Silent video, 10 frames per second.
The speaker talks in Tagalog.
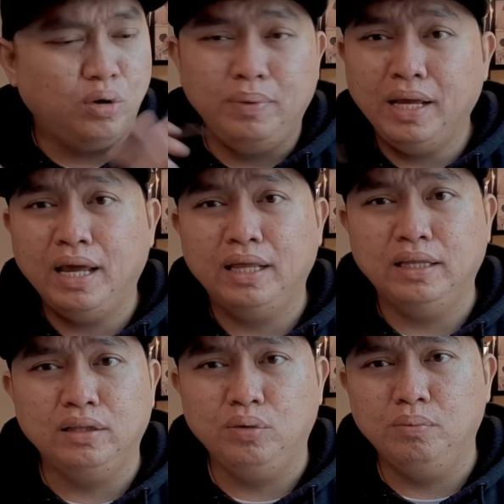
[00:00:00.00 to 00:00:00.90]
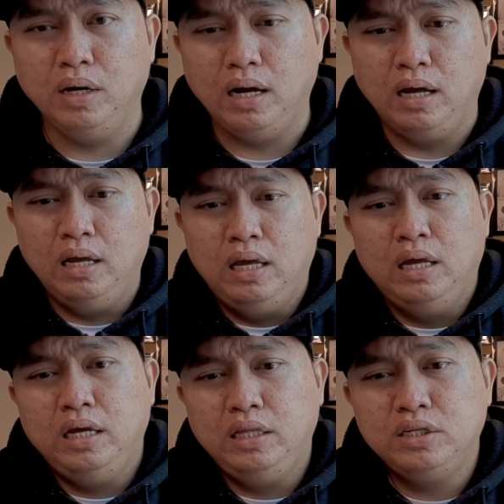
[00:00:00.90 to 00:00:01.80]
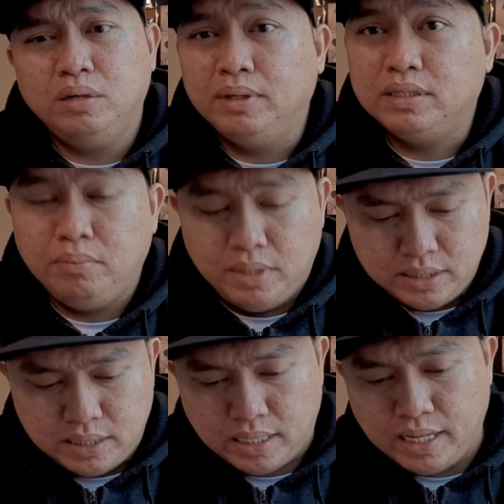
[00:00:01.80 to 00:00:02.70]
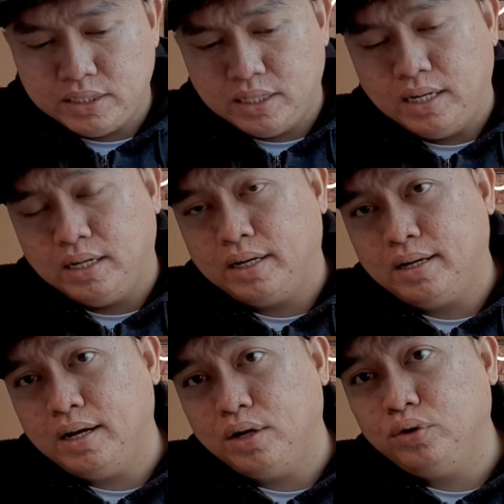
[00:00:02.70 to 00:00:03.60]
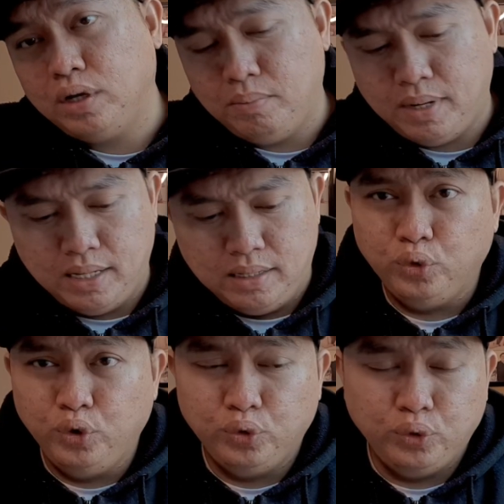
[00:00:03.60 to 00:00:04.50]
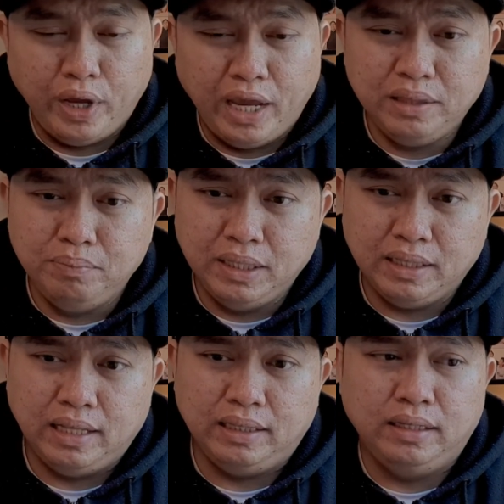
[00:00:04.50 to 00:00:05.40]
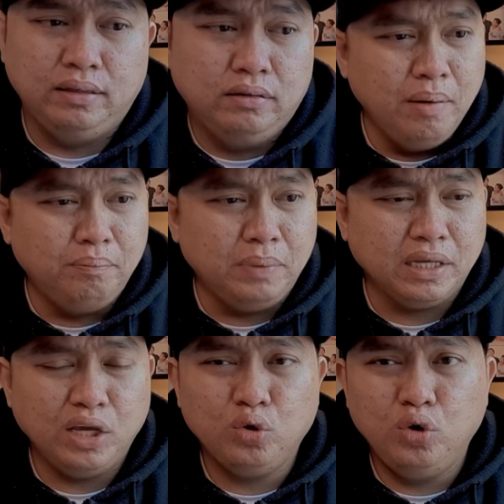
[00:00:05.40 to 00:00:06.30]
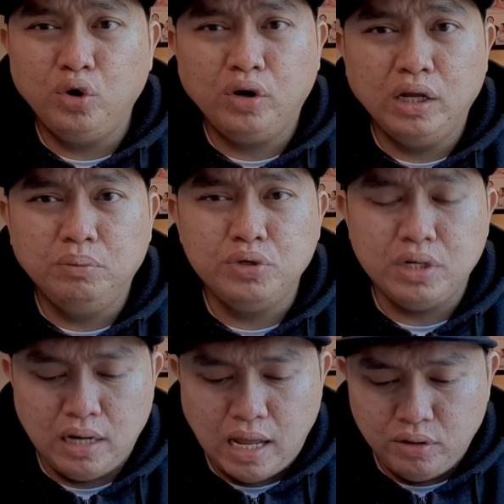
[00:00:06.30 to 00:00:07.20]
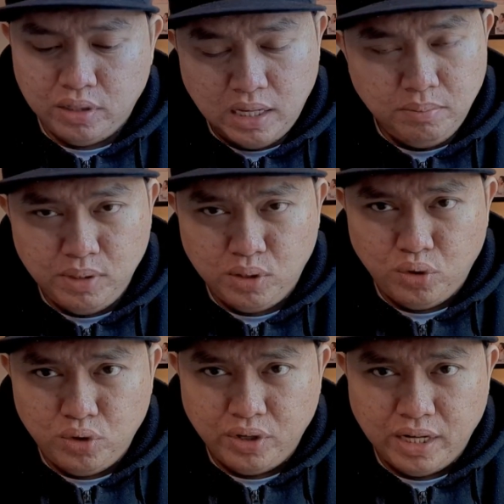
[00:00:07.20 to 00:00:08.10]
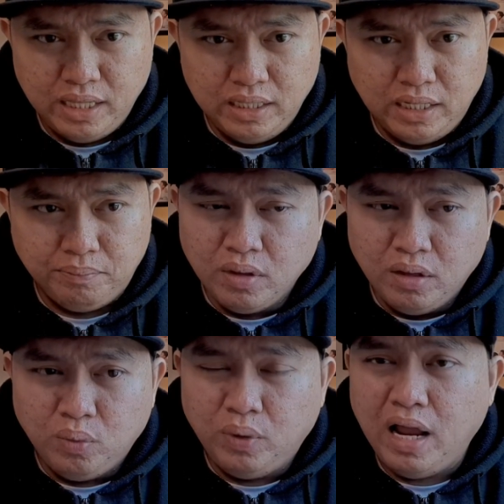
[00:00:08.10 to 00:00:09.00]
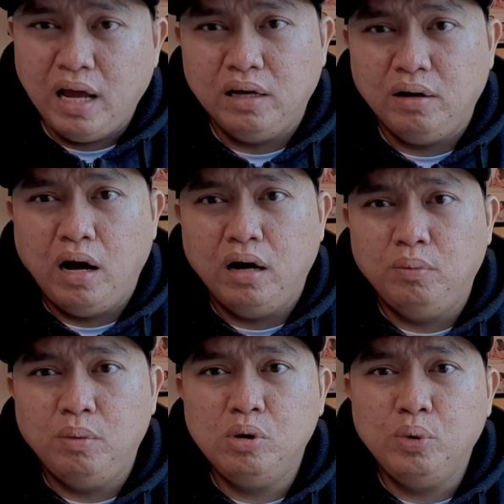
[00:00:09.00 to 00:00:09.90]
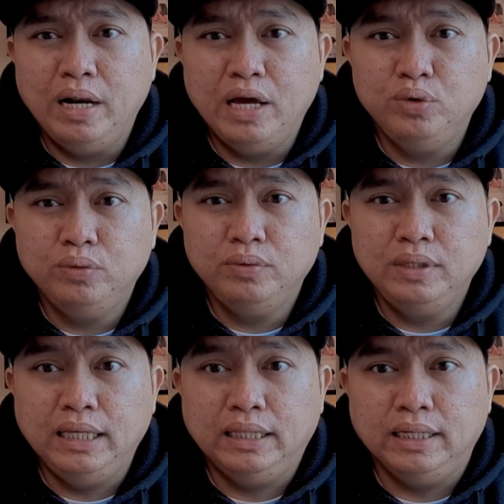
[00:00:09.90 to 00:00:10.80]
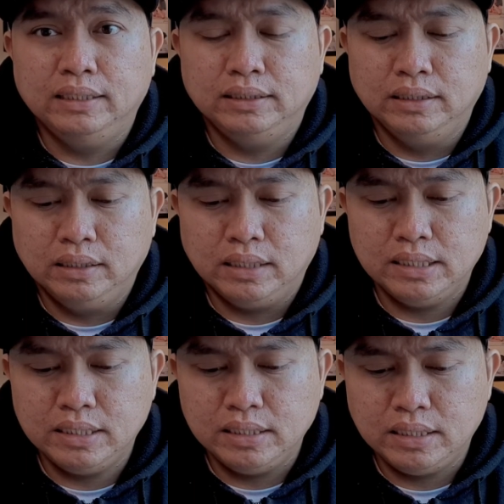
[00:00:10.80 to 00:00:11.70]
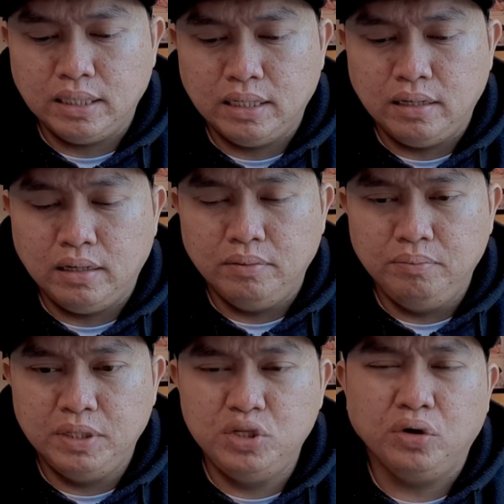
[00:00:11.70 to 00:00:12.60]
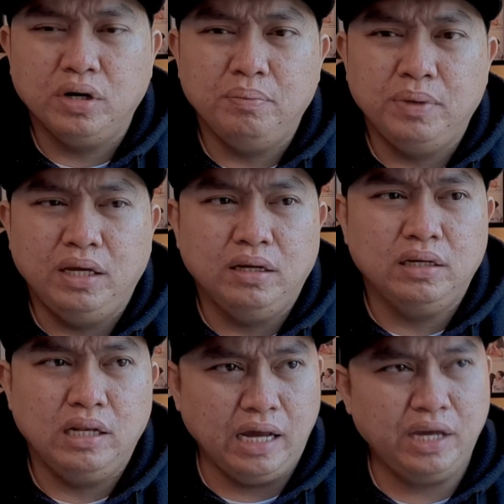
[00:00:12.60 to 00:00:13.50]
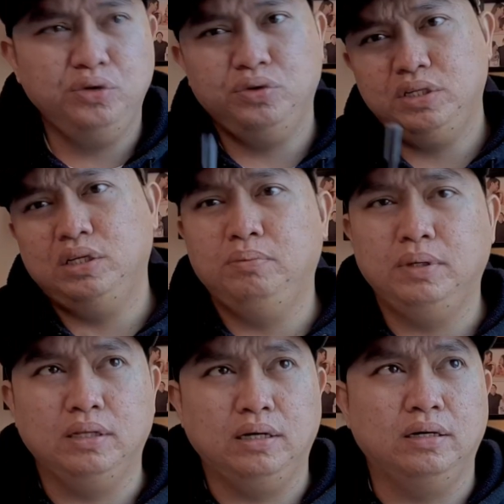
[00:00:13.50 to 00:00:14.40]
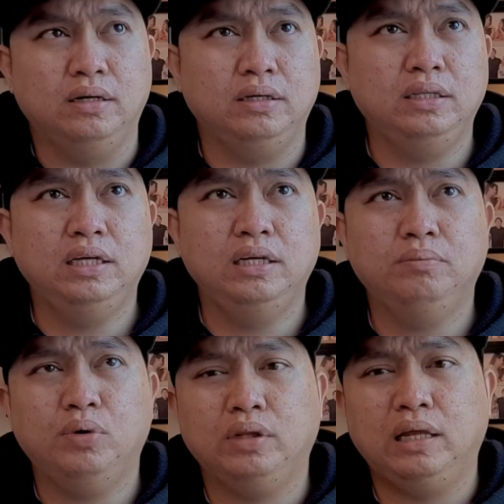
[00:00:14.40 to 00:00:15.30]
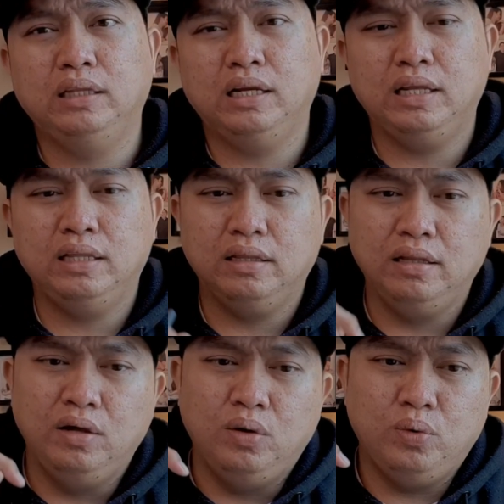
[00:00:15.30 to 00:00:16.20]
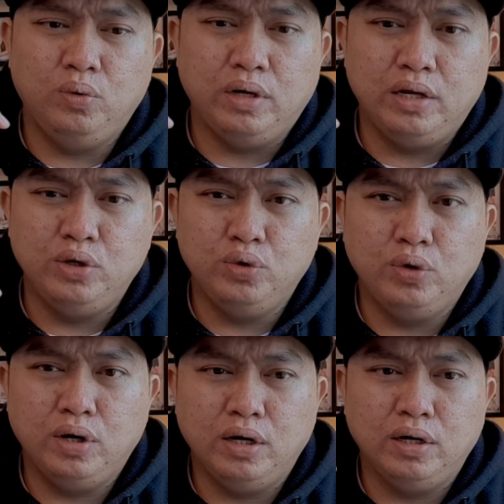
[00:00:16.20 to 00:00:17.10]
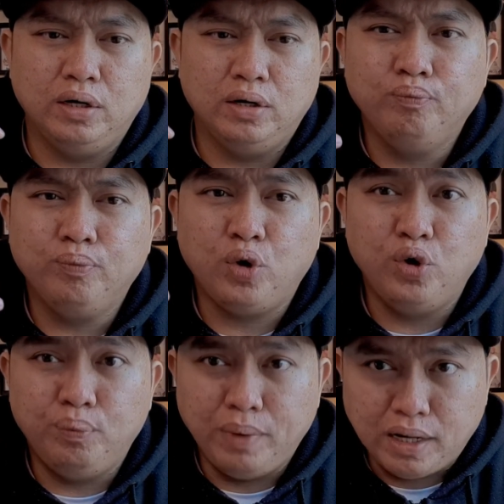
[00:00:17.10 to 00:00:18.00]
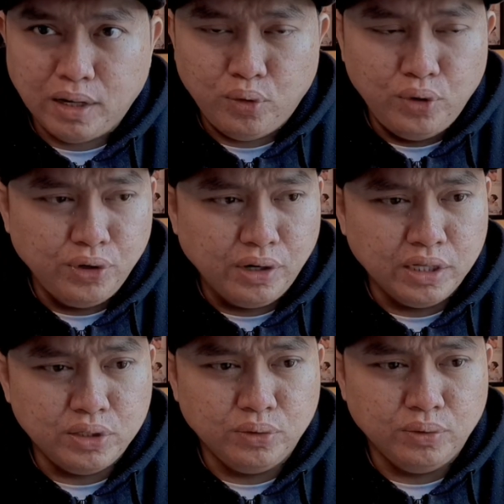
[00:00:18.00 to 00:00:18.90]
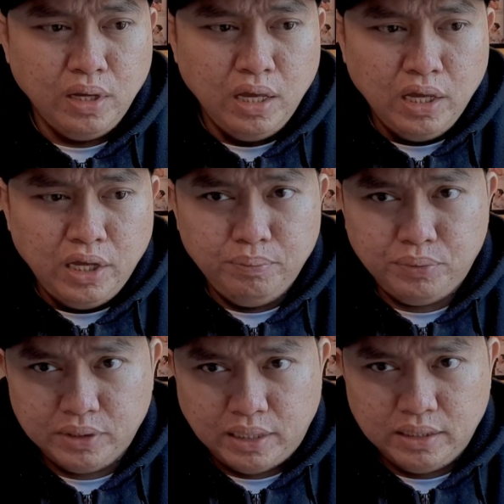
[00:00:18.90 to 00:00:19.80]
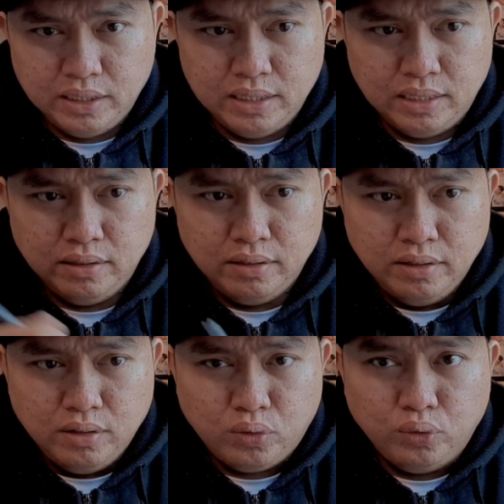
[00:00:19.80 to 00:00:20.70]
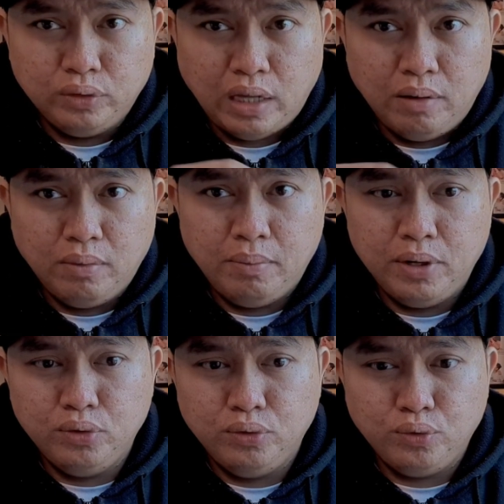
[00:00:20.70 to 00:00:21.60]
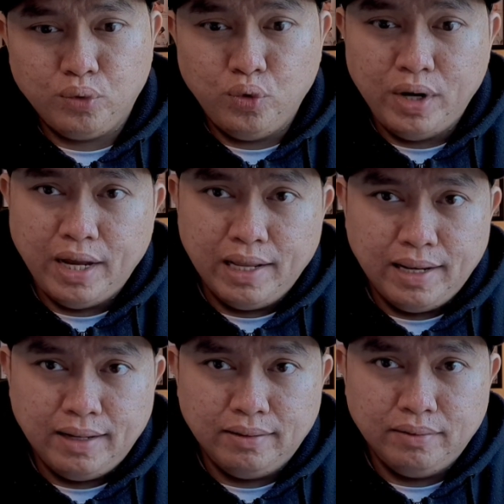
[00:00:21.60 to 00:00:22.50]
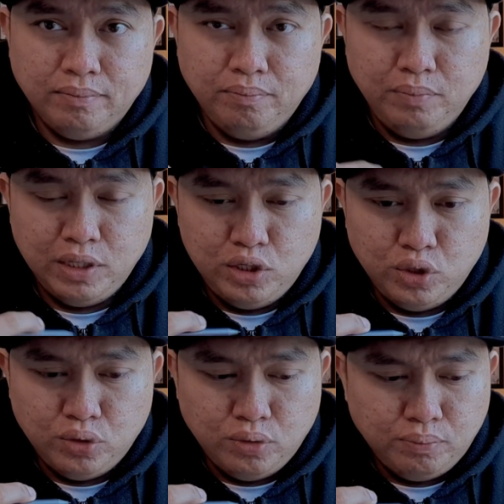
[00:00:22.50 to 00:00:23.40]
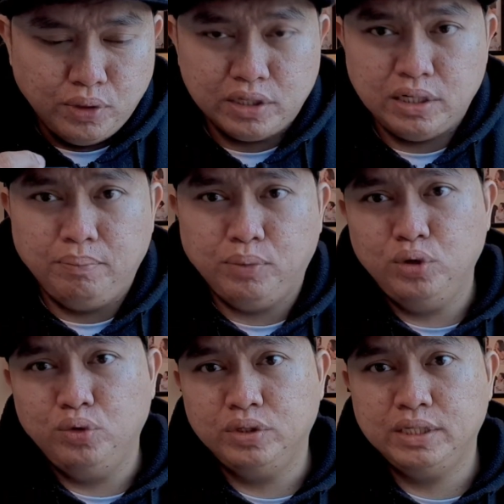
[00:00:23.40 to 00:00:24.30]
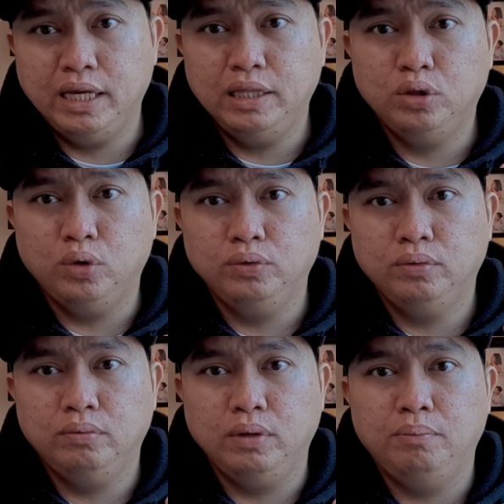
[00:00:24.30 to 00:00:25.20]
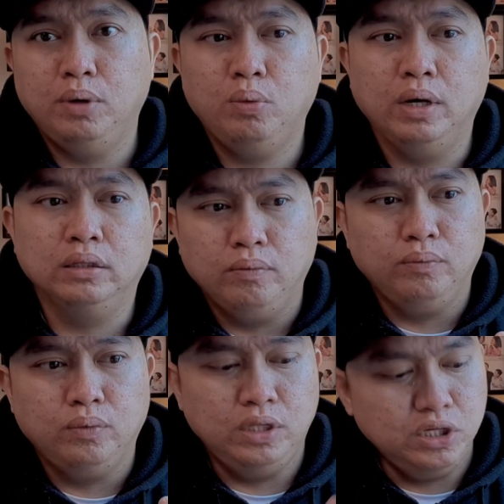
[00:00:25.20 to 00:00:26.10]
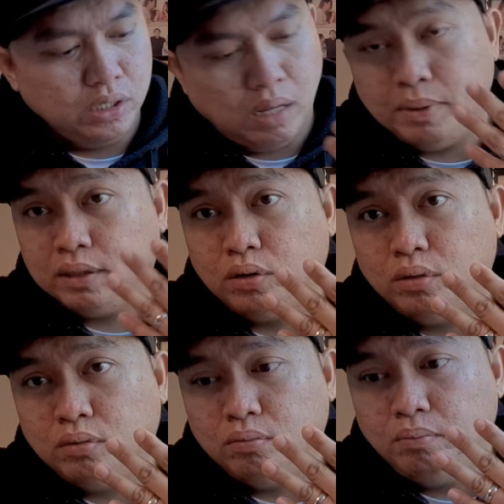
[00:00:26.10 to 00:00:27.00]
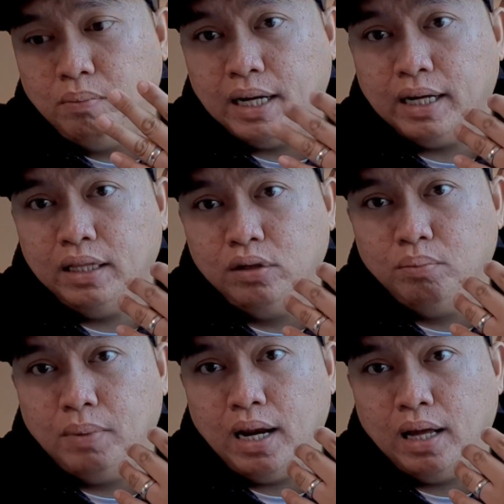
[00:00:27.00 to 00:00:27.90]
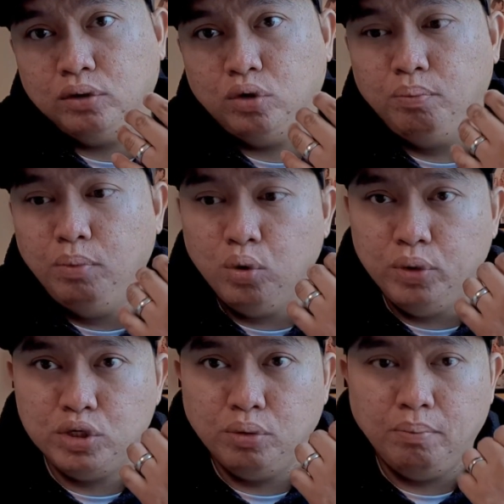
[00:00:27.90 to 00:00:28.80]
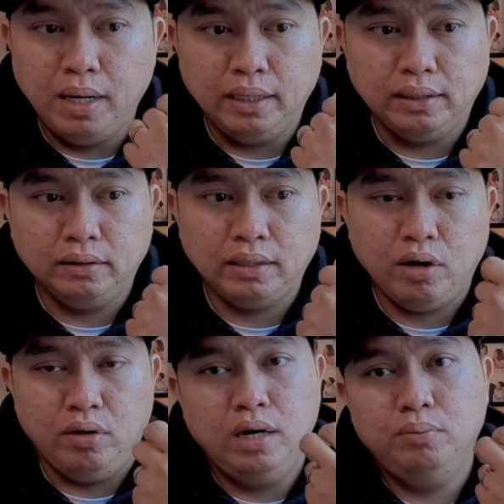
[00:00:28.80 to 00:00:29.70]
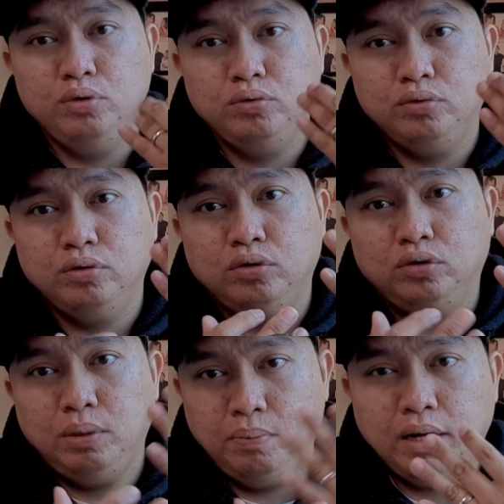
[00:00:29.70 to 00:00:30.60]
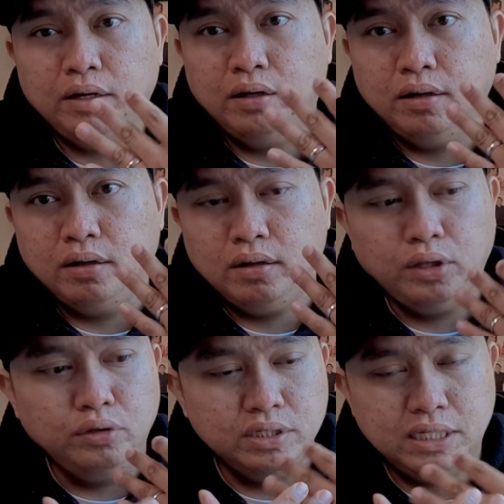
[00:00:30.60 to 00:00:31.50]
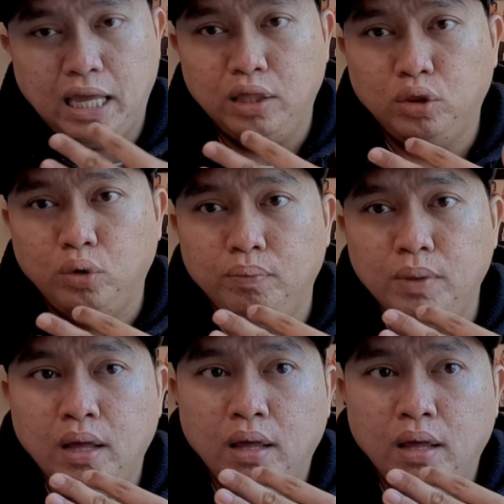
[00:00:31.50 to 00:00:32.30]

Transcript: complicated kumbaga hindi siya basta-basta kaya siya ganun kamahal yung 8-bit natin pag kinolor grade mo siya, lalo na heavy color grading, wala eh. Uh, mawawala yung details. Kasi sa videography, lagi nyo isipin, uh, hindi importante rin una yung uh, ah, call pagka color grade nyo. Importante dyan, kung tama ba yung kulay ng video nyo. For example, yung skin tone, number 1, hindi siya dapat mag-green yung balat or bluish yung balat ng tao. Alam mo yung typical na ano ng skin tone.